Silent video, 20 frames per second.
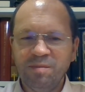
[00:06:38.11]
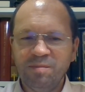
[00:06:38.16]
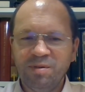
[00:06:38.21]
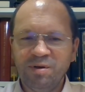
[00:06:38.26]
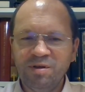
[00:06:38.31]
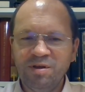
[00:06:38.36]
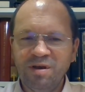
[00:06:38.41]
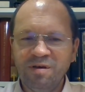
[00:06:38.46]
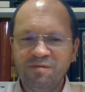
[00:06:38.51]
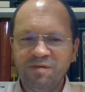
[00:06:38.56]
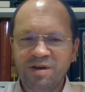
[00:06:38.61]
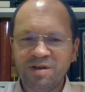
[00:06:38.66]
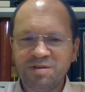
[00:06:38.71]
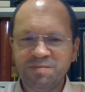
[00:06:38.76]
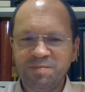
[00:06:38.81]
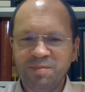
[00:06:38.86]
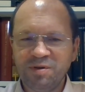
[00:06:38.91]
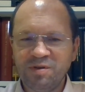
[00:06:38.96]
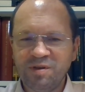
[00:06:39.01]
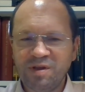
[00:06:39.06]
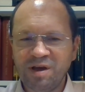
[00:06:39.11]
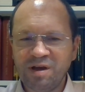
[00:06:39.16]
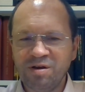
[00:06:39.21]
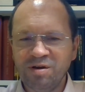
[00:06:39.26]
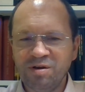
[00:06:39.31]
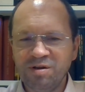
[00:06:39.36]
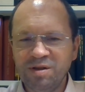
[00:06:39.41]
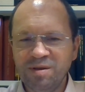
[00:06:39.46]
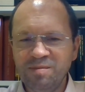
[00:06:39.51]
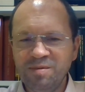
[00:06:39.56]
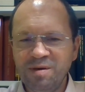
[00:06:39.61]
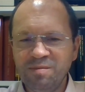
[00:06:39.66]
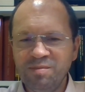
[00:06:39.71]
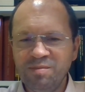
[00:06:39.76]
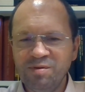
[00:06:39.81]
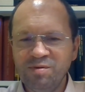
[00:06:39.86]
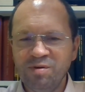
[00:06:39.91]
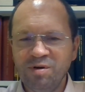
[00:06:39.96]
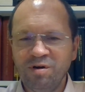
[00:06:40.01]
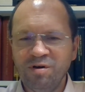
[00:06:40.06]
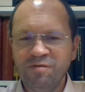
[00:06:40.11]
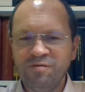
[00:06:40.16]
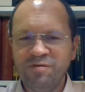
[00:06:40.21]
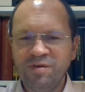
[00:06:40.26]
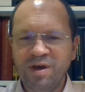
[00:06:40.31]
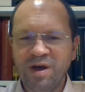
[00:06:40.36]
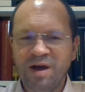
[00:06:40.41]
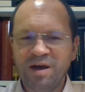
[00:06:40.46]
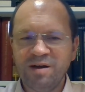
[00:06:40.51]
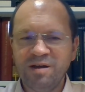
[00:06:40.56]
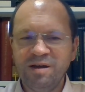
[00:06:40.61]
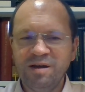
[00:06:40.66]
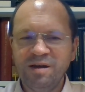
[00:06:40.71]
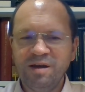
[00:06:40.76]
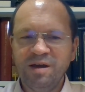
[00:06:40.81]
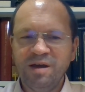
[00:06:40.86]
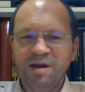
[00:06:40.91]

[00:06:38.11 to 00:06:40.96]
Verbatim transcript: ponieważ pod zakonem nie było ofiary